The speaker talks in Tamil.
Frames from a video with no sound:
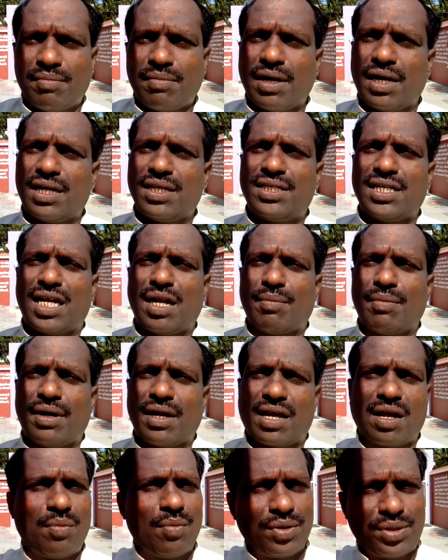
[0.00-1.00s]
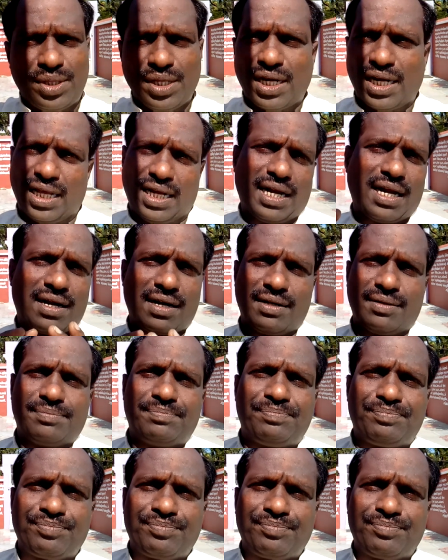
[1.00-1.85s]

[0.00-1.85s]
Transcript: மறுஜன்மம் எடுக்க முக்தி அடைகிறார்கள்